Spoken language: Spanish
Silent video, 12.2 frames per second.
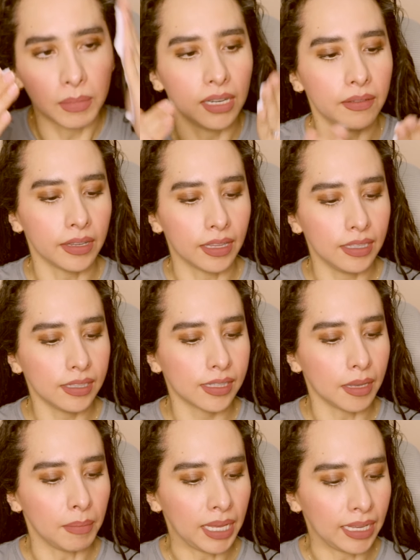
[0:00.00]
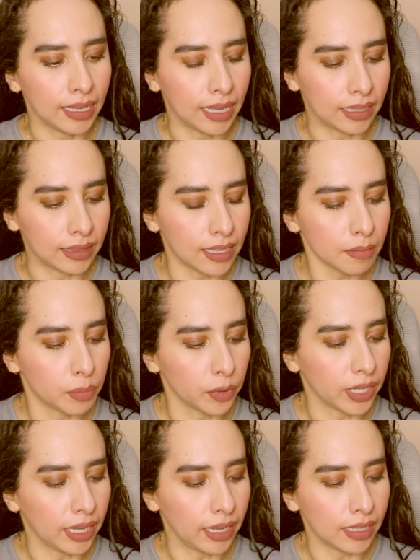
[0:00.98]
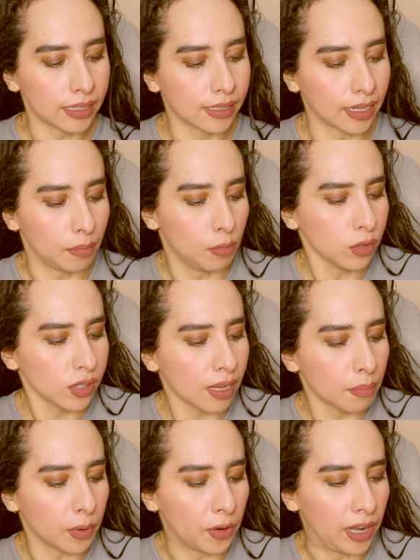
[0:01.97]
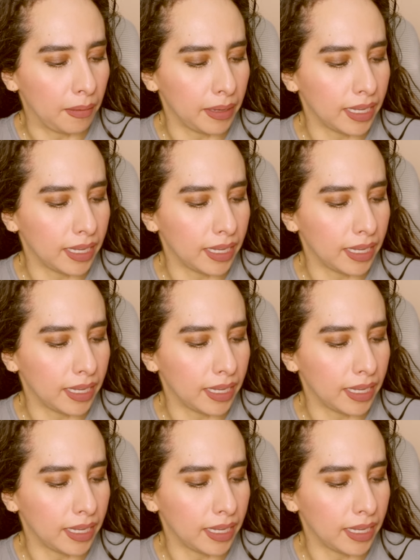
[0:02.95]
A mí la verdad es que me encanta porque es cremosa pero a la